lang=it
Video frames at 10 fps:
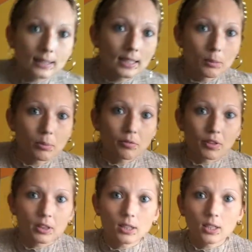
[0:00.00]
taglia è
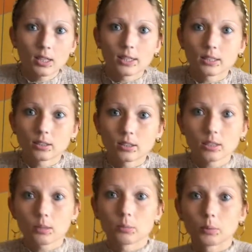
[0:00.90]
perfetta la S
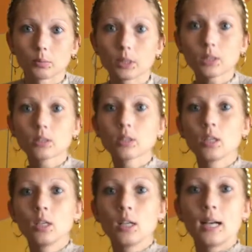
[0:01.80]
per me
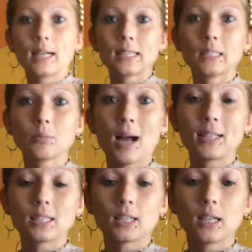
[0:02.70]
anche di
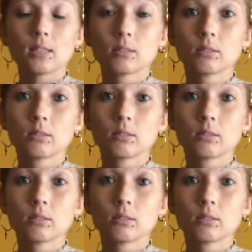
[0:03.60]
manica